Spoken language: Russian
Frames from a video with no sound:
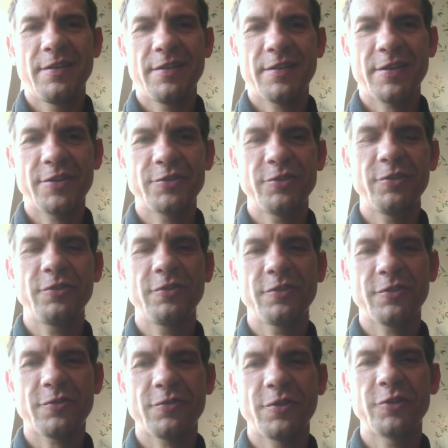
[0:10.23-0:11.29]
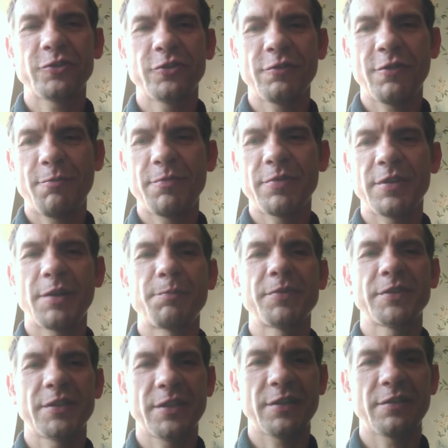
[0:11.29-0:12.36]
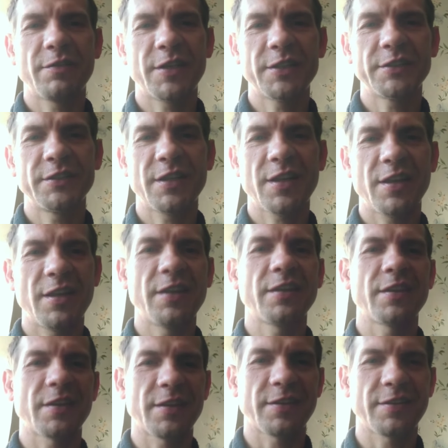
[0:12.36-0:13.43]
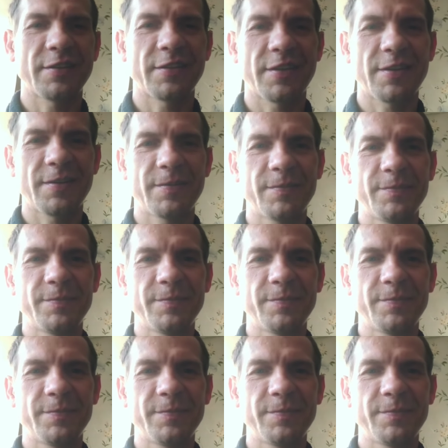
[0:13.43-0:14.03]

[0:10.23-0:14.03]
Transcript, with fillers: Хочу кое-что вам сообщить важное и интересное.